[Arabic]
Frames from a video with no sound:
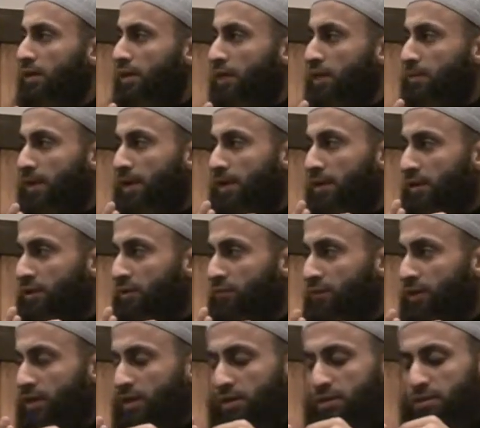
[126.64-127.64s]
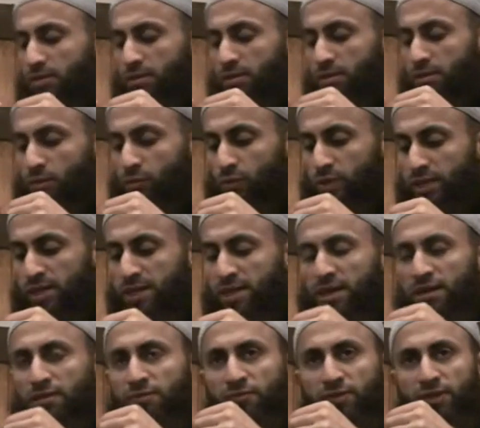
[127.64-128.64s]
يبقى احنا عرفنا
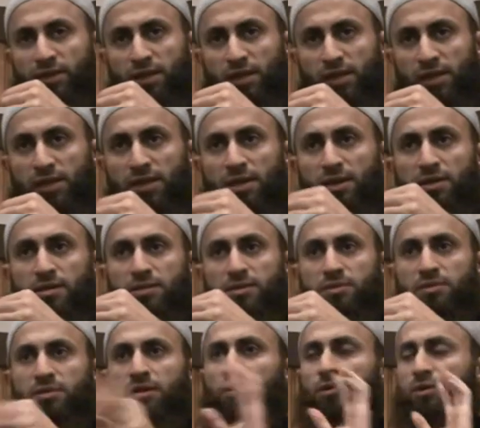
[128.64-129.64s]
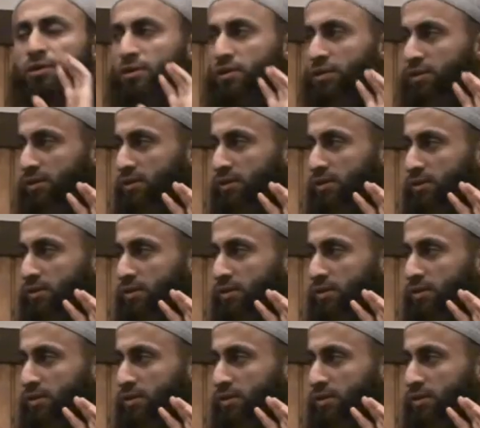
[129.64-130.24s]
قولية فعلية تقريرية